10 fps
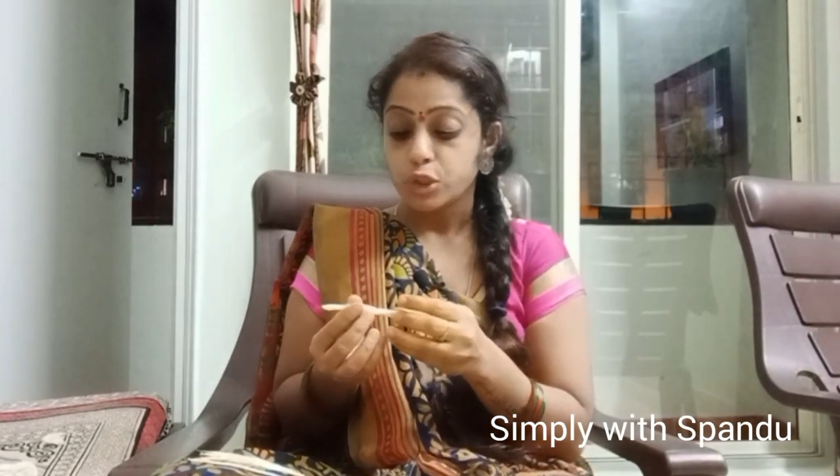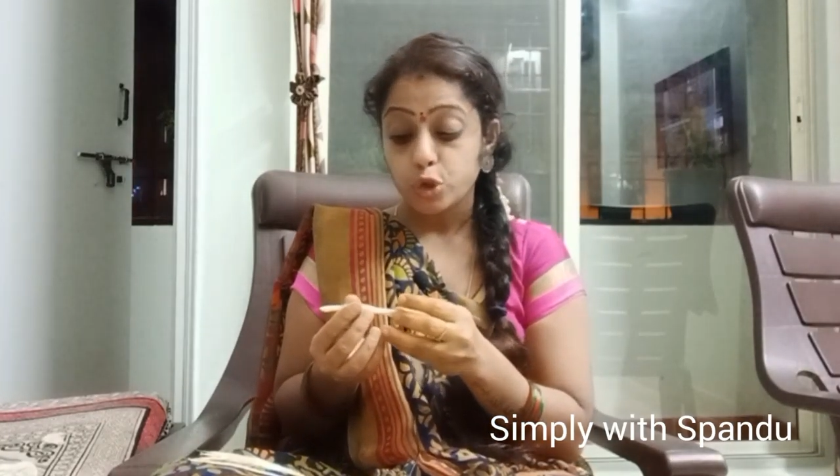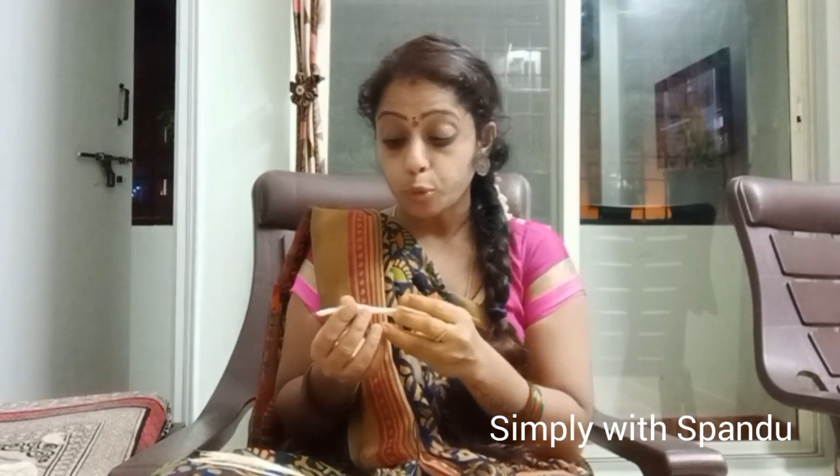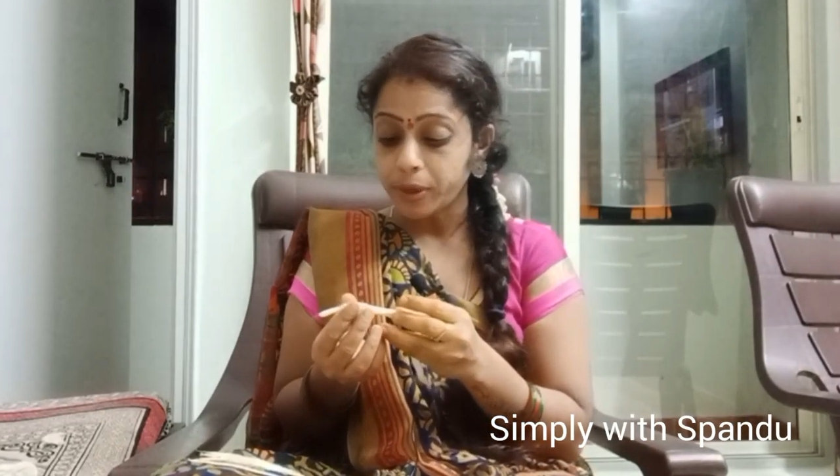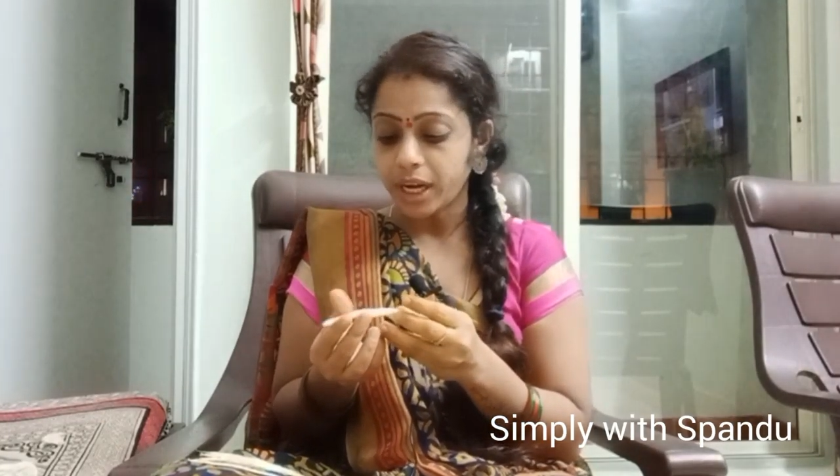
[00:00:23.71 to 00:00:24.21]

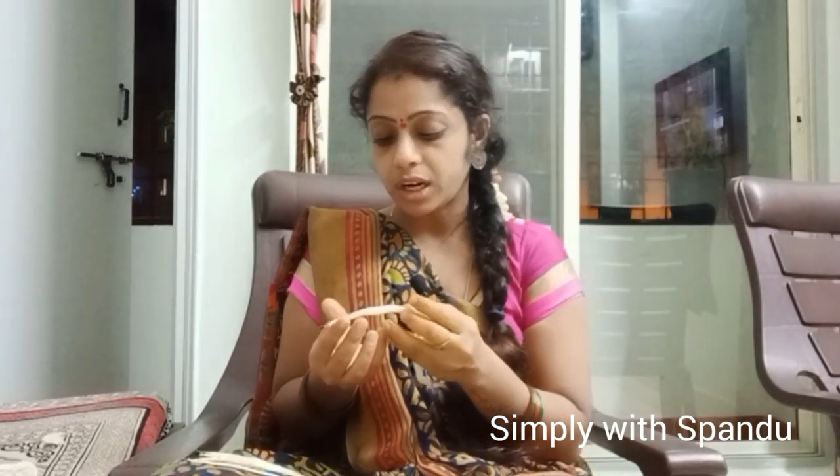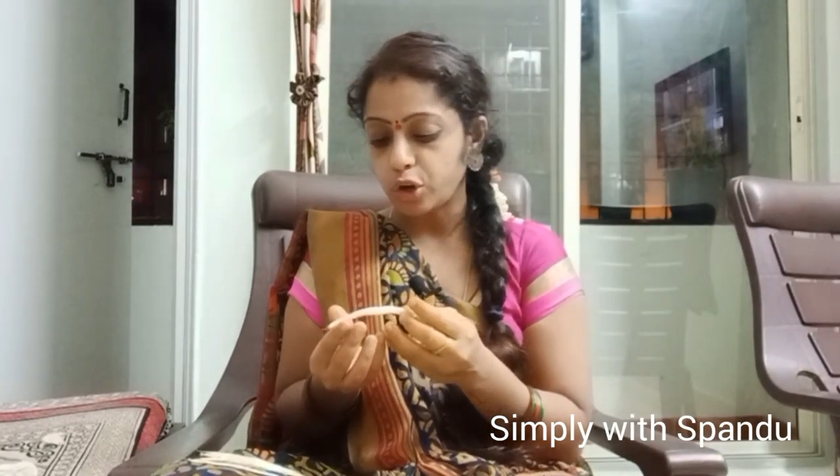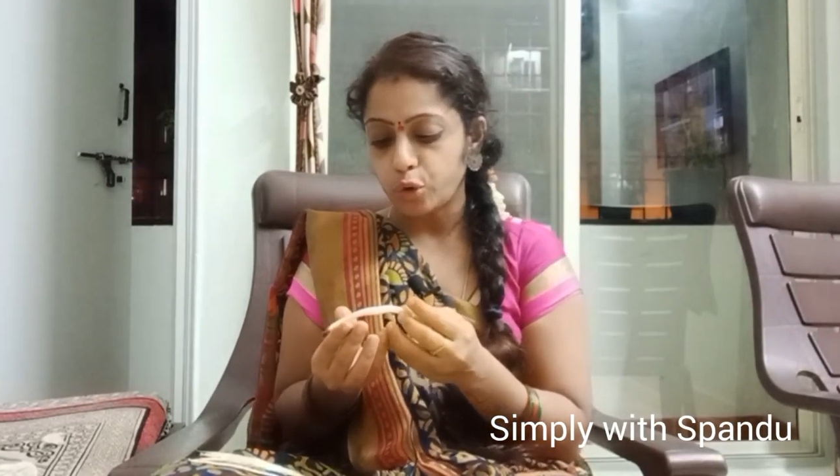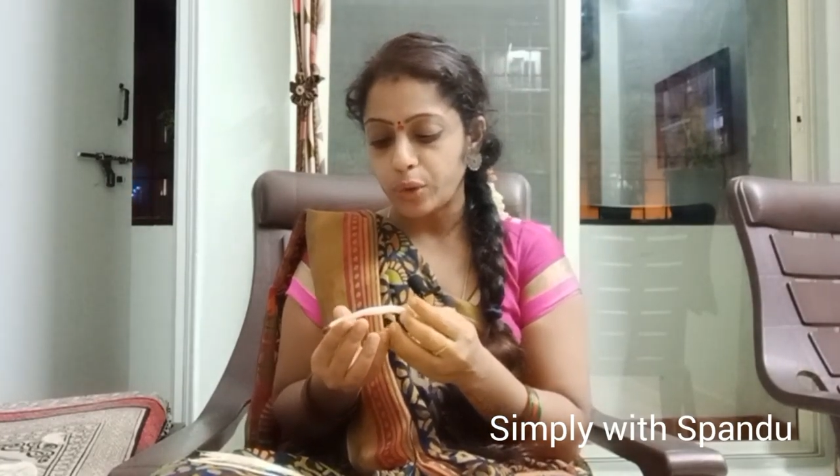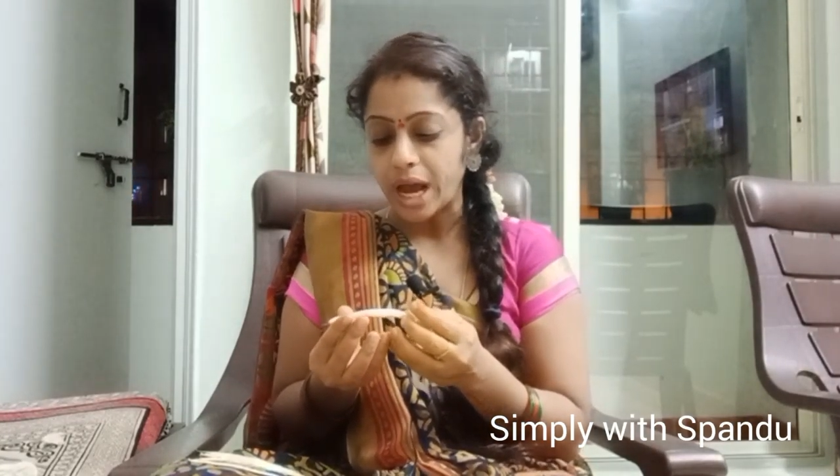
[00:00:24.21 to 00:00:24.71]
చూపు ఎక్కడో
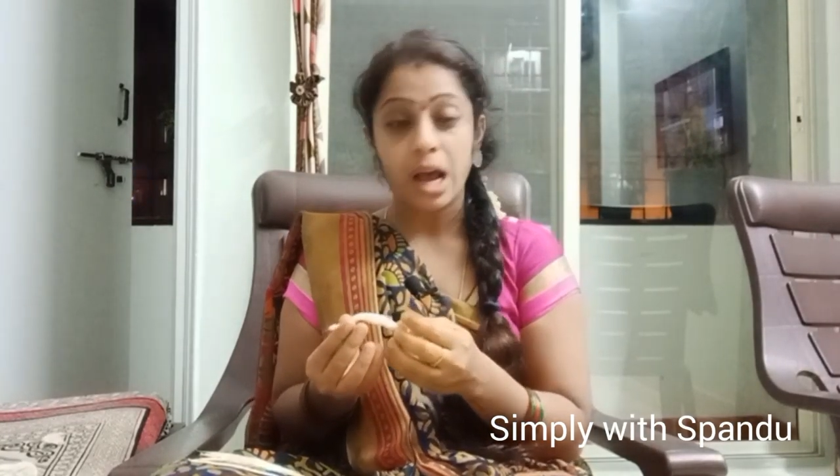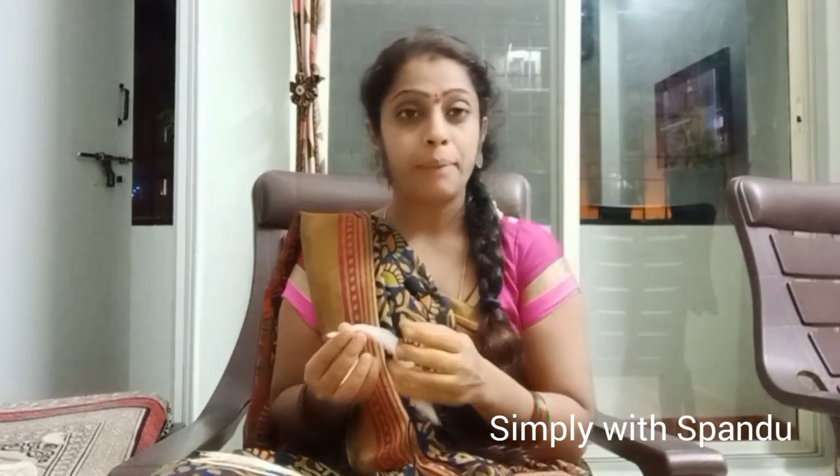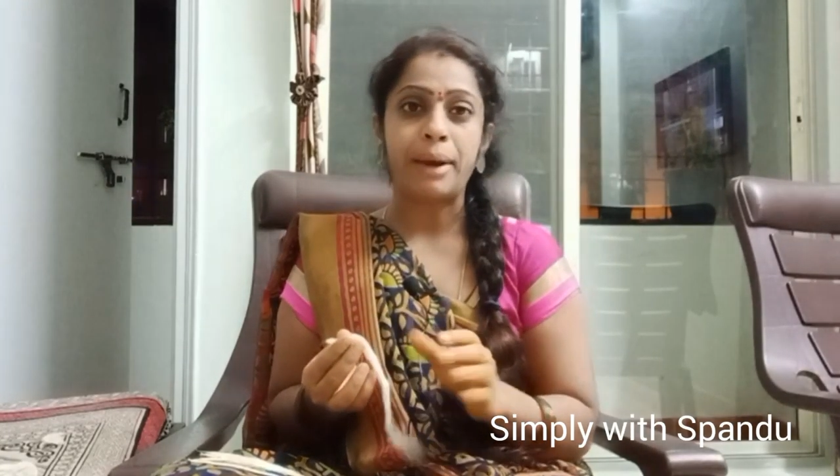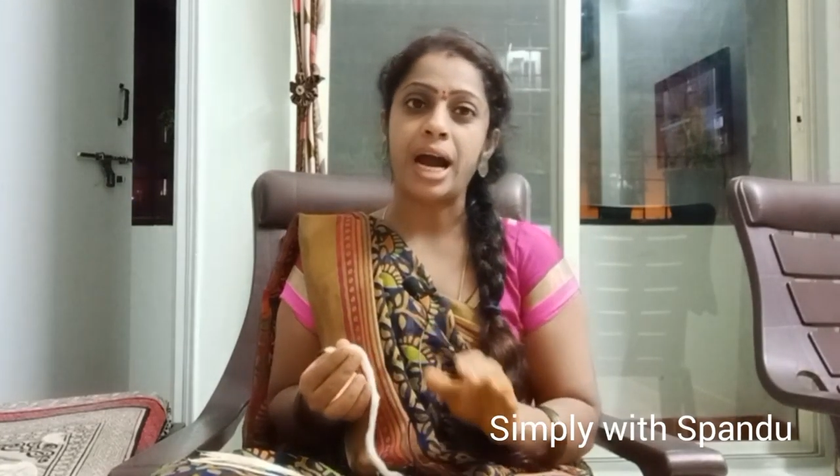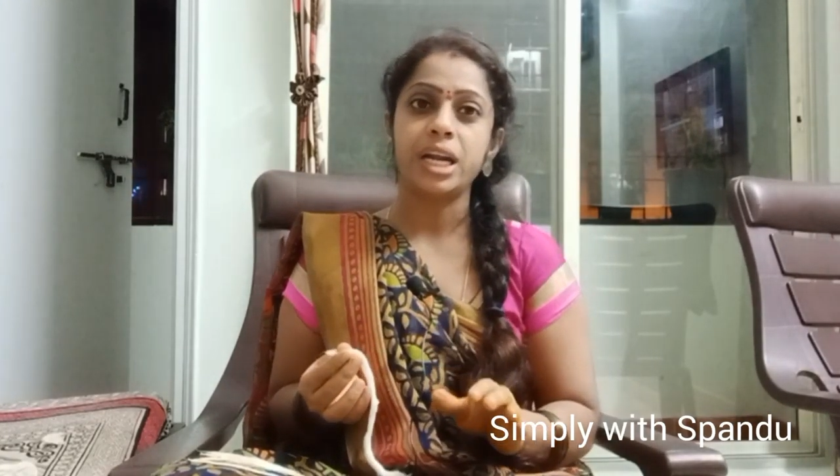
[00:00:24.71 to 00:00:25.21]
ఉన్న
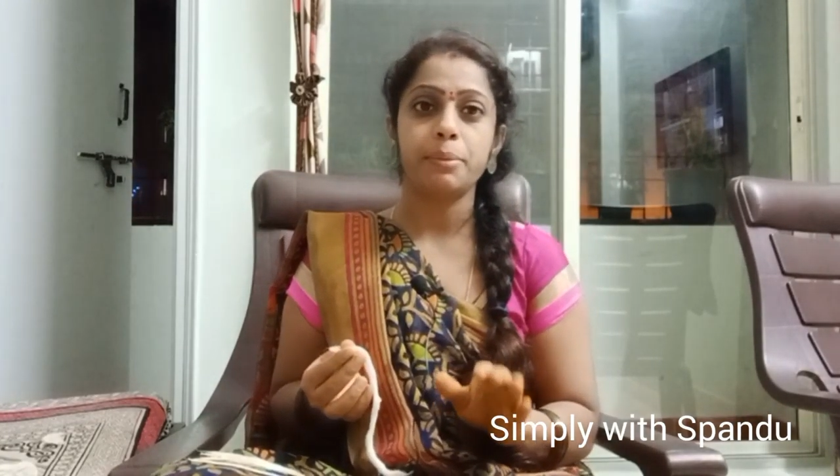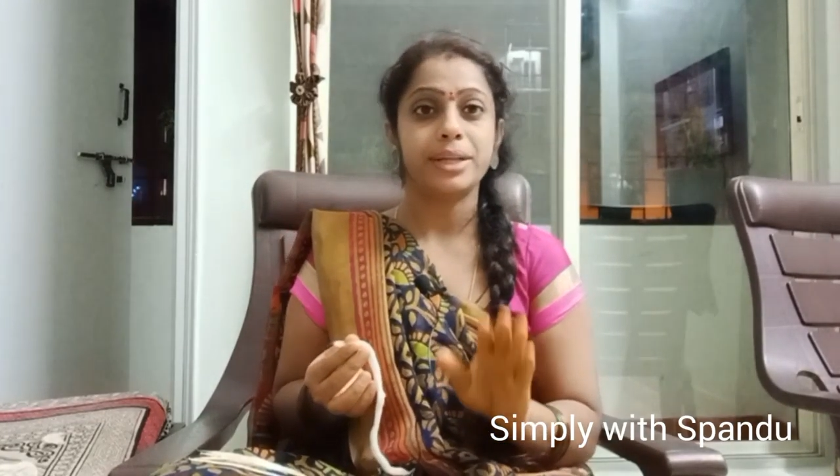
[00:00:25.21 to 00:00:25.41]
మాట